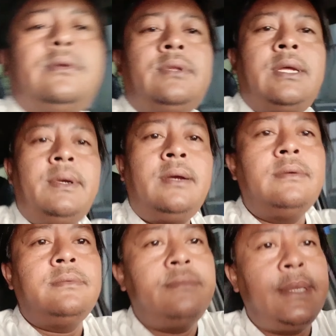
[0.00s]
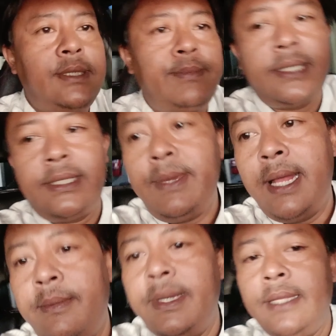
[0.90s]
abang masih
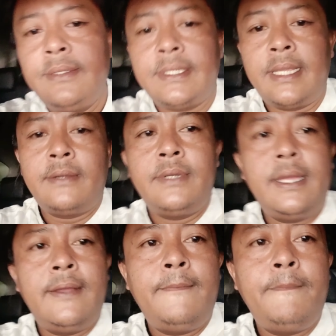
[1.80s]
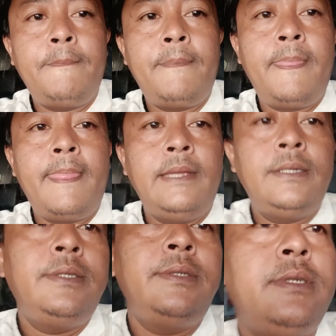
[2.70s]
maksimal begitu sayangku ya
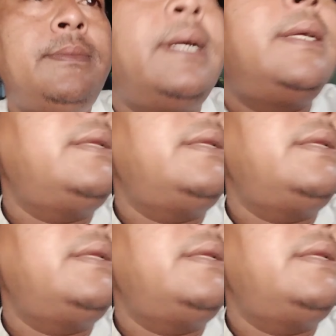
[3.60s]
coba kita